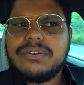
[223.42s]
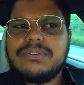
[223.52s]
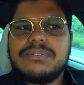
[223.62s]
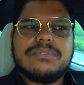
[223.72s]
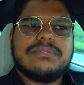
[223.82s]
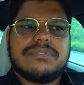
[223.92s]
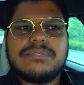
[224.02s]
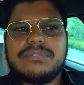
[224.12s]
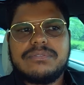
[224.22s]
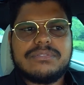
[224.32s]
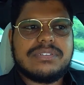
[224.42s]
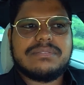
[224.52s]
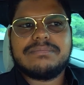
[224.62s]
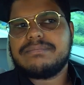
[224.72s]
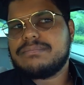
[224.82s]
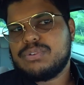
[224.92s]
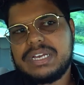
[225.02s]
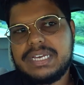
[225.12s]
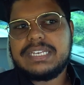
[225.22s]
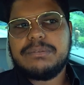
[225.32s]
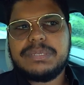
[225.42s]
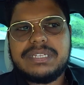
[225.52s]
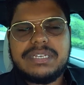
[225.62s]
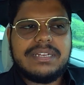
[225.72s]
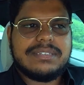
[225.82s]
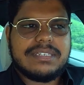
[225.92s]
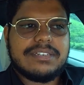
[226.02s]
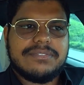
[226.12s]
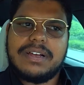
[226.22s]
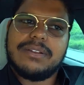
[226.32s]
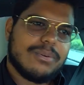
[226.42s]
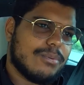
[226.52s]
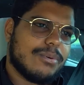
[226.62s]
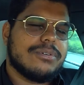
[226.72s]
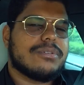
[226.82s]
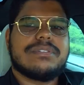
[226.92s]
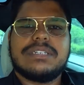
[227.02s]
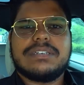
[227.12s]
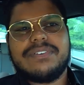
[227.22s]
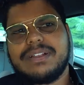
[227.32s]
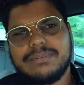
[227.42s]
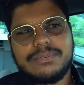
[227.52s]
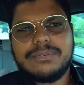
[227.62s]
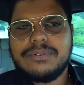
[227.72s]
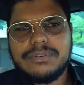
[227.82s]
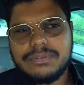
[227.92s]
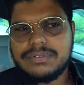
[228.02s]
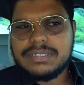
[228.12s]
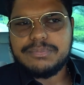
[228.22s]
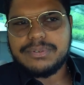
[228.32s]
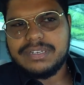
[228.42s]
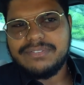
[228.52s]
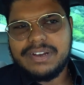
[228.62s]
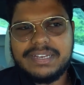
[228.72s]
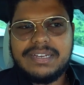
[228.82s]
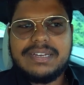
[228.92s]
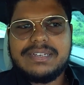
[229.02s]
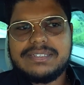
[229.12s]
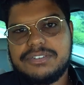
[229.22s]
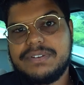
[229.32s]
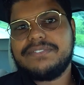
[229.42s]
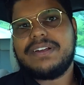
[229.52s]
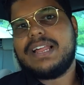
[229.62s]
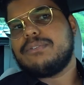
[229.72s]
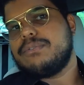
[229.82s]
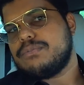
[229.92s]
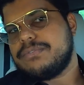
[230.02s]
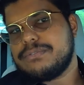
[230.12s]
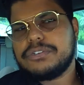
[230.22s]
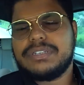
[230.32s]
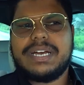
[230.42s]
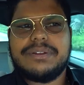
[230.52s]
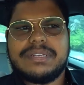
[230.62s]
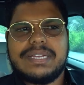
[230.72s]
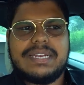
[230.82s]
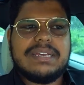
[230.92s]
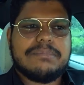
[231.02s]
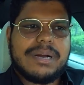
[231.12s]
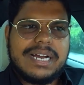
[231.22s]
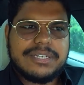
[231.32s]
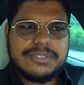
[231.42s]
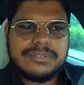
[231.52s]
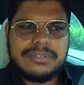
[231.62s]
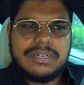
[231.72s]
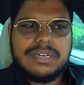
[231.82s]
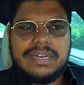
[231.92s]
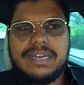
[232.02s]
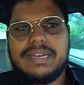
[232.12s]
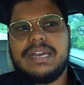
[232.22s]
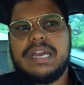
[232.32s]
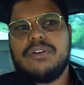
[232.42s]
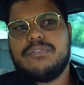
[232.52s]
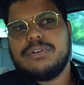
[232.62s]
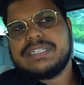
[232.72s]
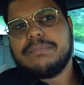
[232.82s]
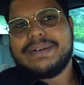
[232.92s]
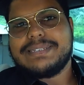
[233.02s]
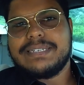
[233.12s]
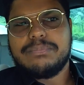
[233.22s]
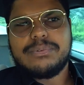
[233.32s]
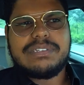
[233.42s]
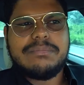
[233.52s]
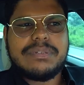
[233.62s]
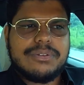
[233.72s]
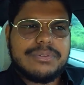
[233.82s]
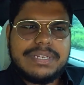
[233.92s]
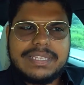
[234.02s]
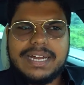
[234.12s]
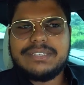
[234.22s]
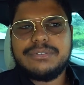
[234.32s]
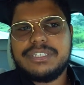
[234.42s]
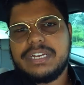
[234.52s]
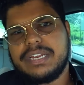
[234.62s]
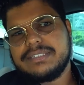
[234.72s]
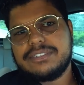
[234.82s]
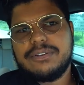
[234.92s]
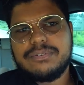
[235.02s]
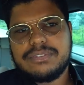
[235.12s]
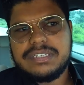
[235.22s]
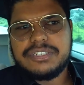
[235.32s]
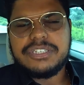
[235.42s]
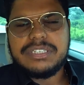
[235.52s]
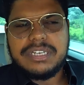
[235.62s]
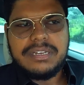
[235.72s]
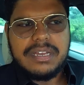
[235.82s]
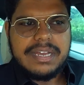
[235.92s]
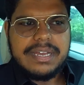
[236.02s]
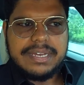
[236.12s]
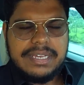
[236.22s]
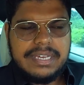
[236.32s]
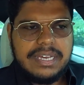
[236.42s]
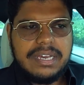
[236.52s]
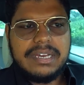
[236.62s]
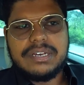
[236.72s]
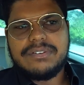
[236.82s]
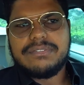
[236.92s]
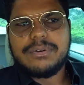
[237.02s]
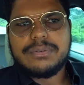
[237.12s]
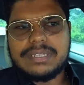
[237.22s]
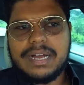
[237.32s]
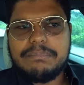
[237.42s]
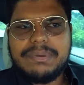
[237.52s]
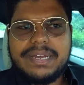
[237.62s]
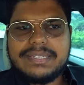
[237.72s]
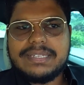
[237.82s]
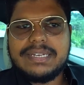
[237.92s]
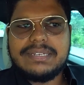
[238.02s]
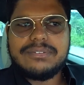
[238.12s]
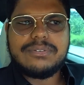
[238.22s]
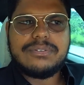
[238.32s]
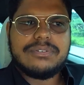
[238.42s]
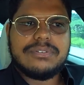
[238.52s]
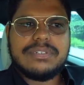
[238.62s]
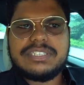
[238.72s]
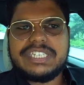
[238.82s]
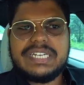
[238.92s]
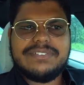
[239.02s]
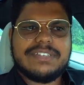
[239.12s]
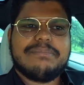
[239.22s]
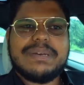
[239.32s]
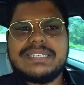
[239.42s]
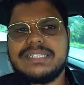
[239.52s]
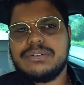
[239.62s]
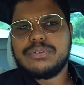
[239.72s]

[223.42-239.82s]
com, com a equipe deles e que falam com outros e que falam com outros e por aí vai. Se eu tiver que falar com um funcionário que está lá embaixo, é, eu vou estar passando por cima da autoridade do gerente que eu destinei e vou estar tá perdendo, esse gerente vai estar tá perdendo a